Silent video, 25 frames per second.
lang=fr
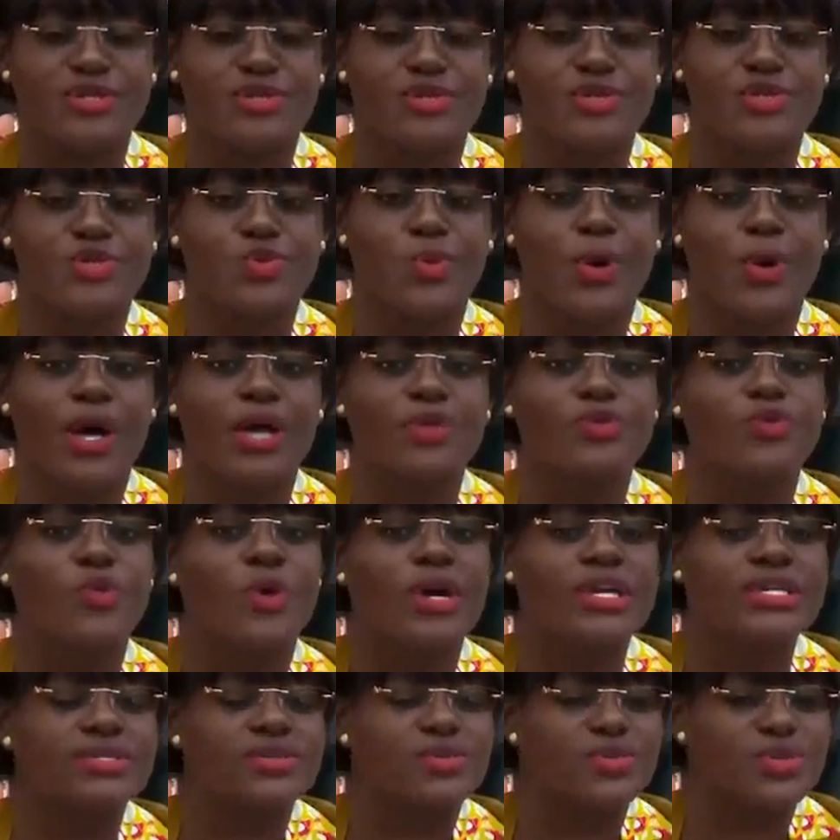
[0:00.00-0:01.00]
Ce soir, nous
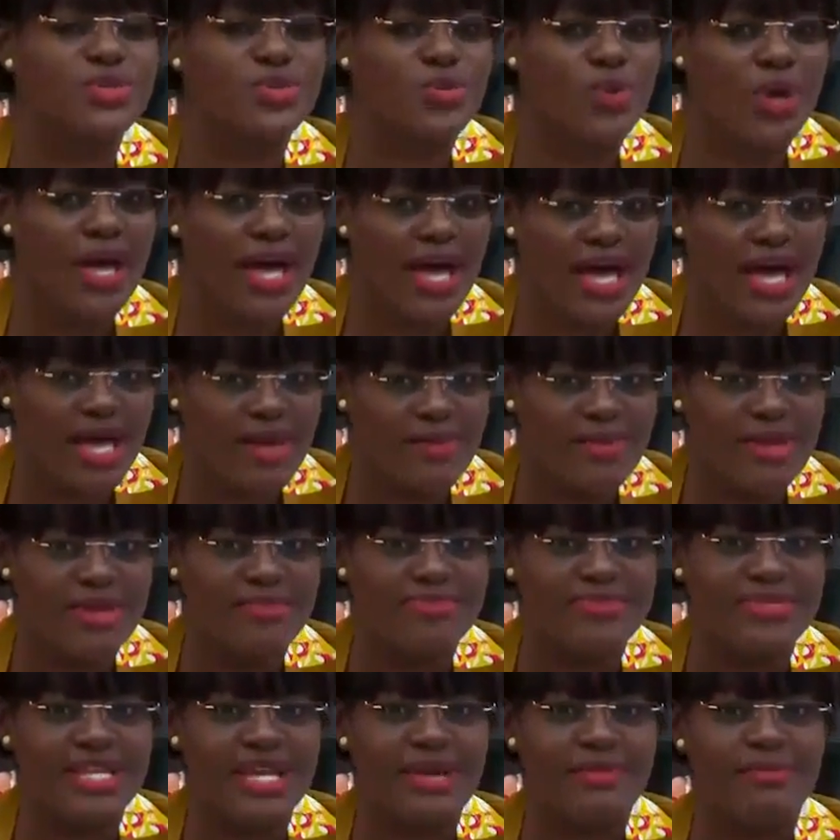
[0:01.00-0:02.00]
restons sur un
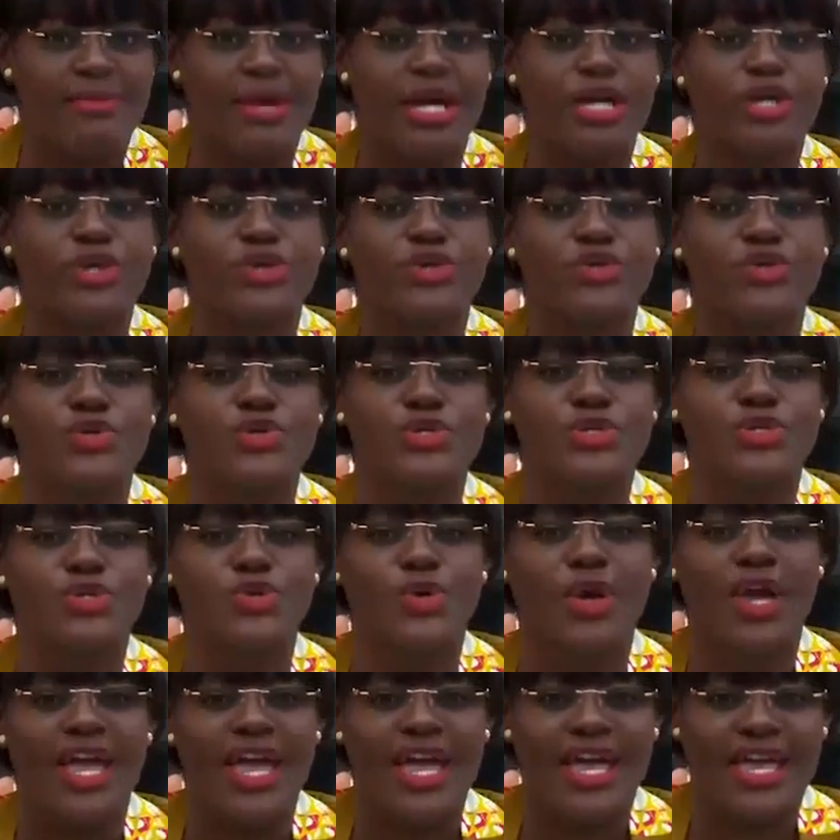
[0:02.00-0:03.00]
même thème,
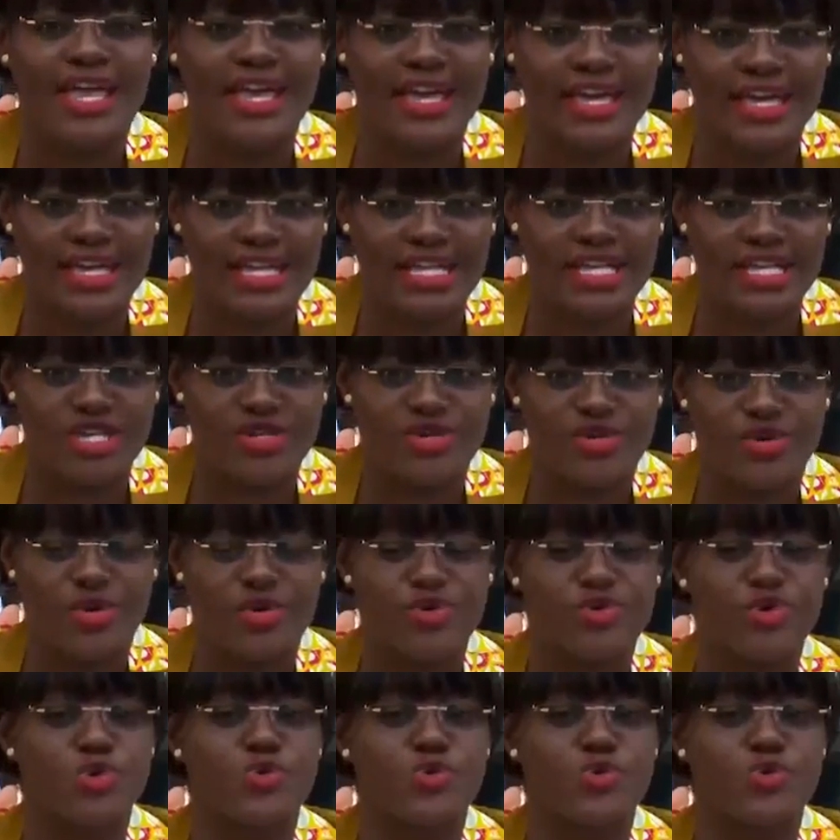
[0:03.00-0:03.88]
culture et religion.